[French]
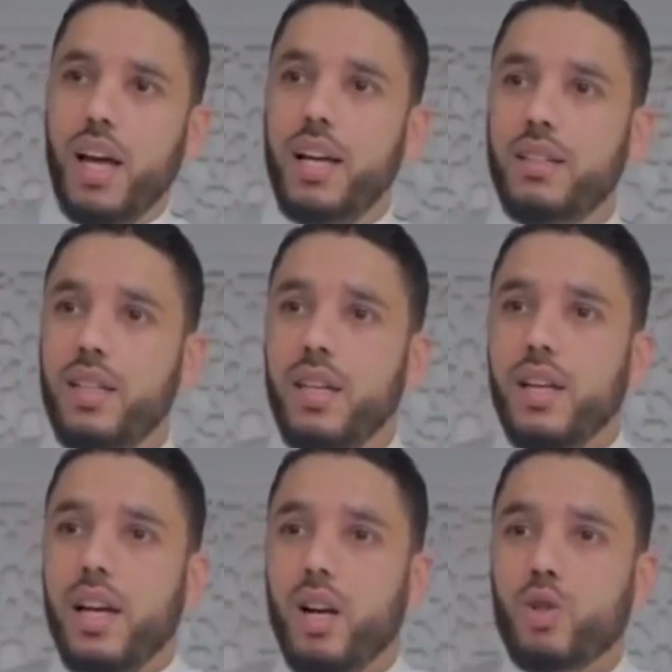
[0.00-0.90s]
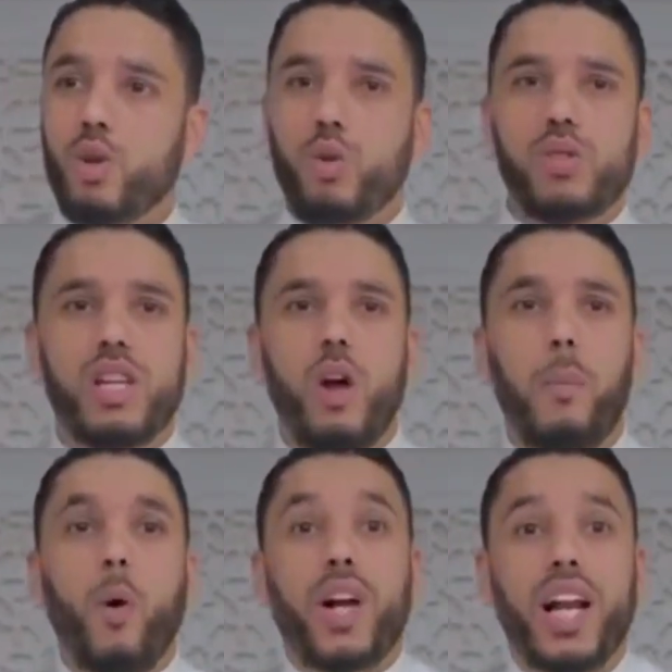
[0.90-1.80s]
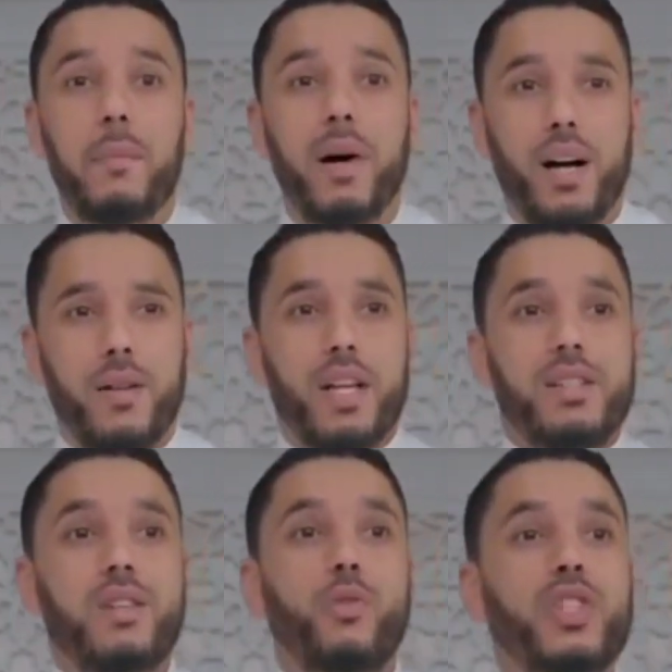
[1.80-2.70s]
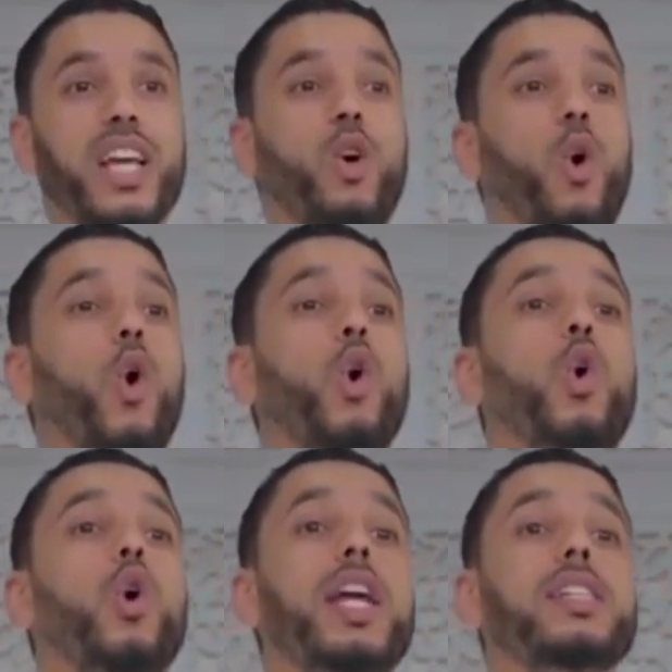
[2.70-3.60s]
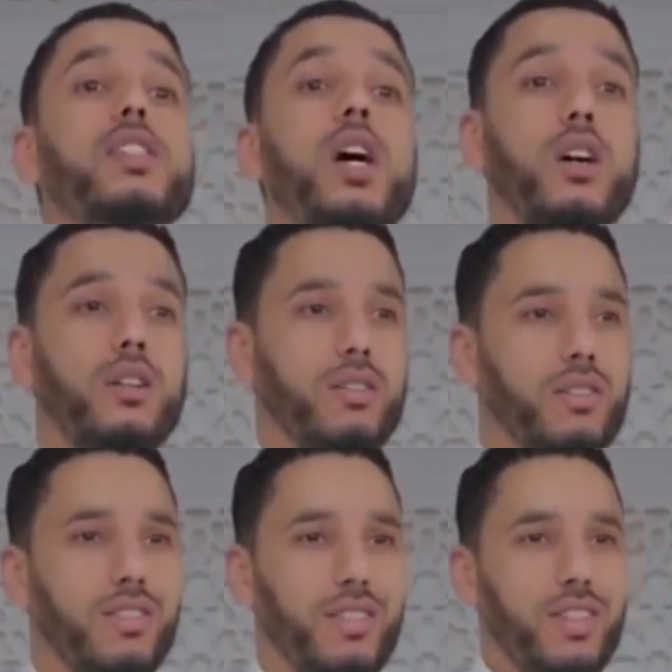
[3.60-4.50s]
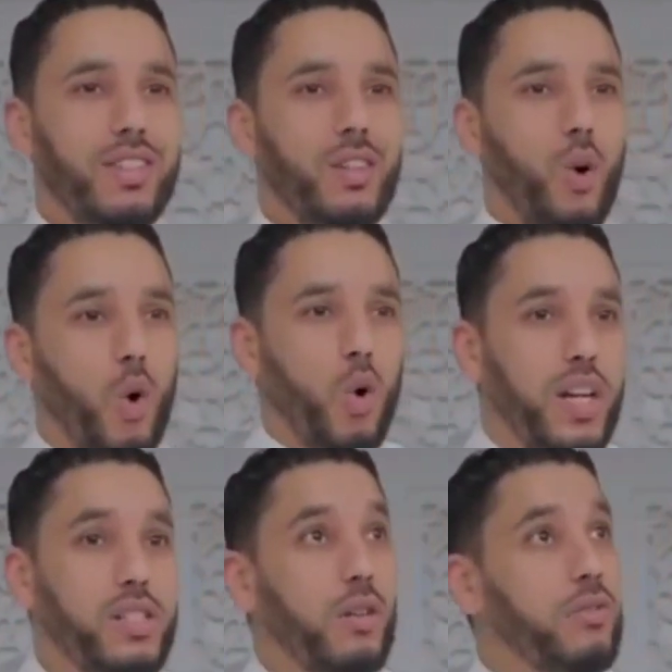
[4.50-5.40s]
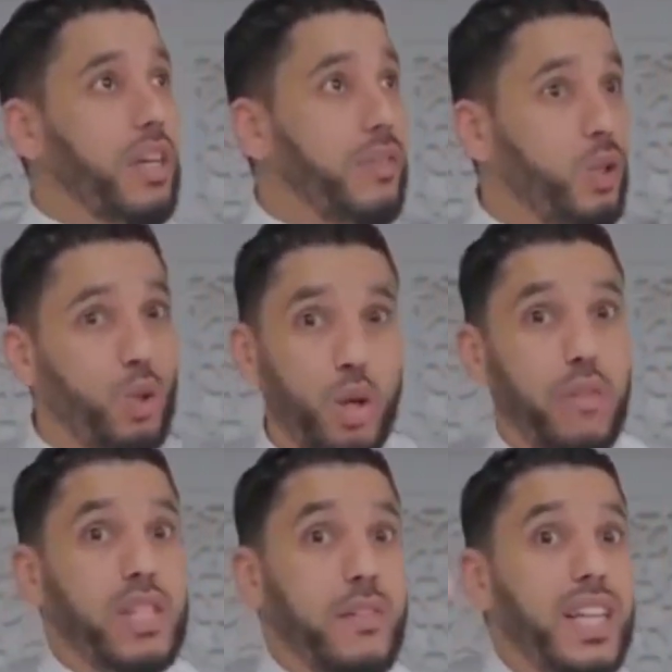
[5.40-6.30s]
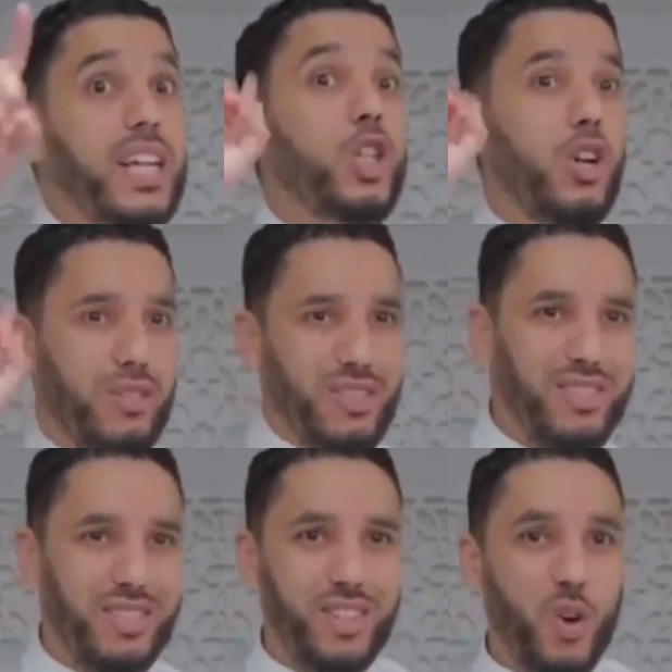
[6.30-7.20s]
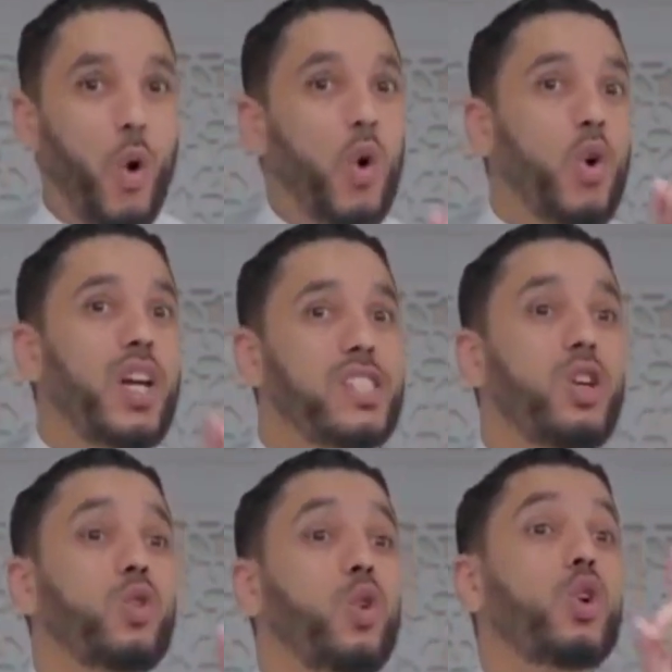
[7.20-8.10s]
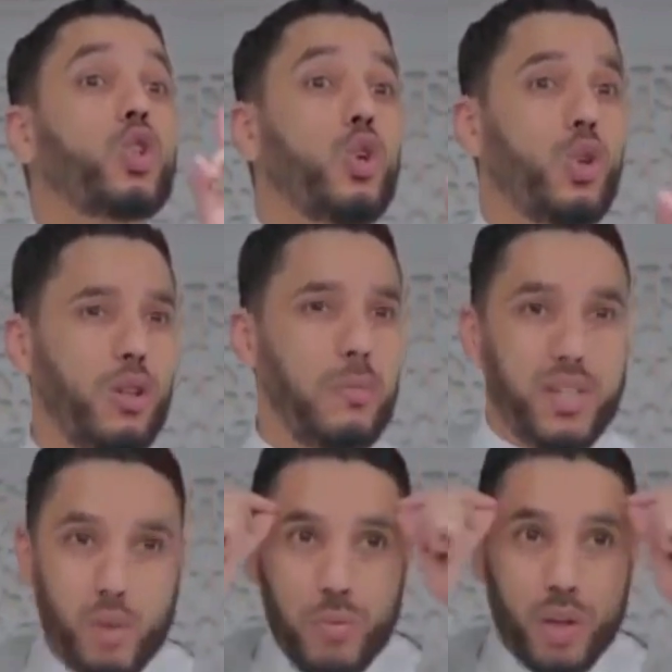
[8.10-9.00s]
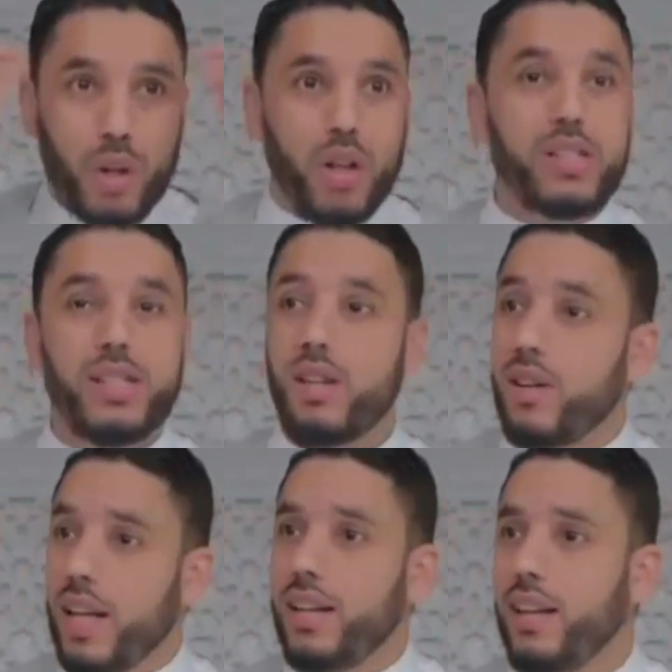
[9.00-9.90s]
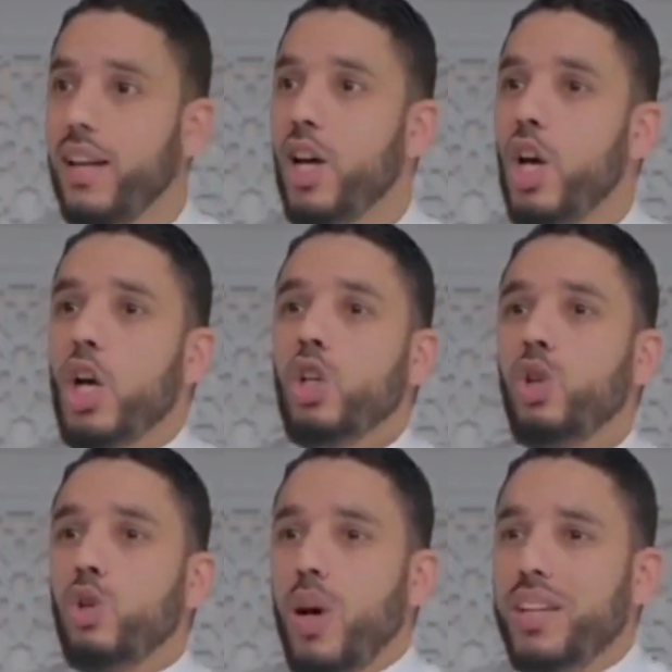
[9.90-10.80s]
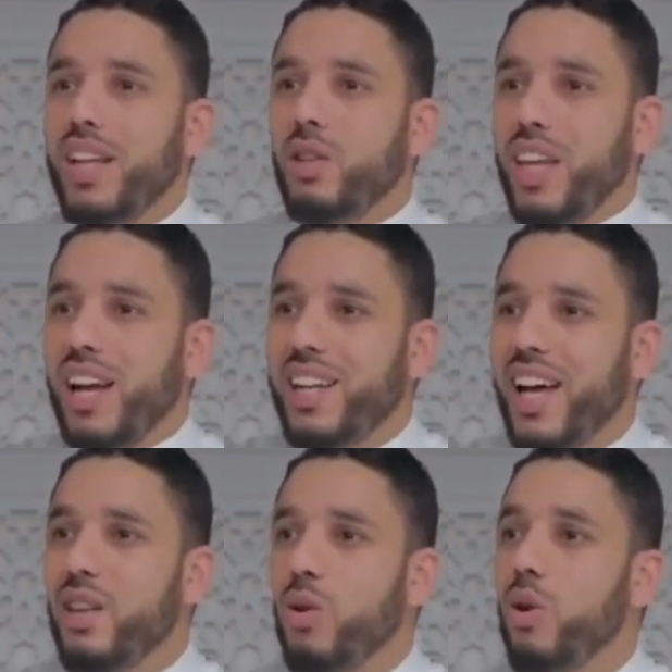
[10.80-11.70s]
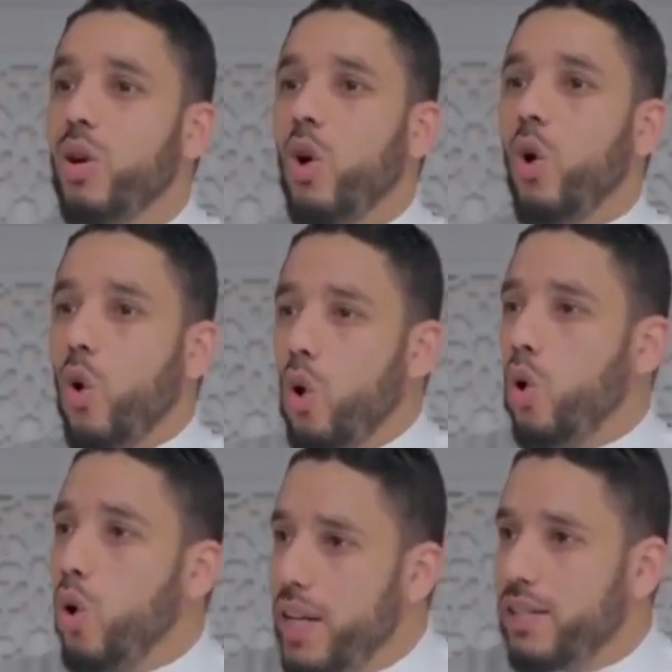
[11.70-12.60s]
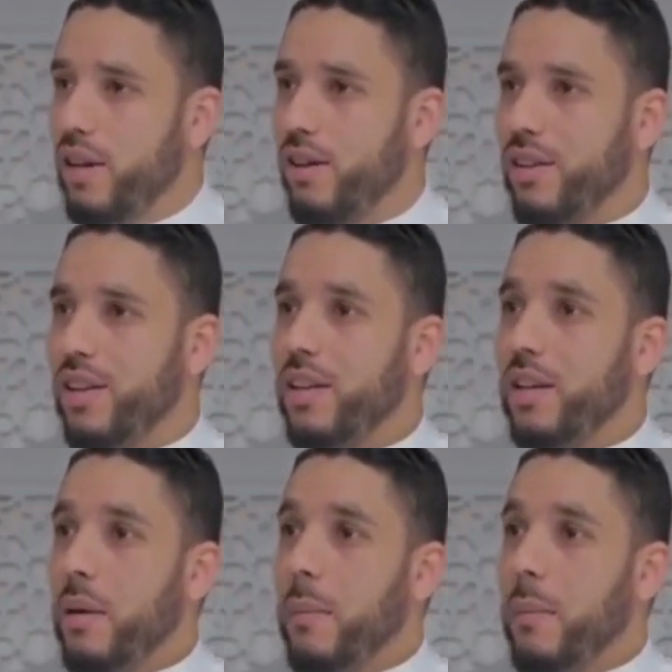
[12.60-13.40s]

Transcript: Allah il dit et lorsque ton Seigneur proclama si vous êtes reconnaissant reconnaissant vis-à-vis de Dieu et vis-à-vis des gens reconnaissant toujours mets-toi dans, ta tête je dois être quelqu'un de reconnaissant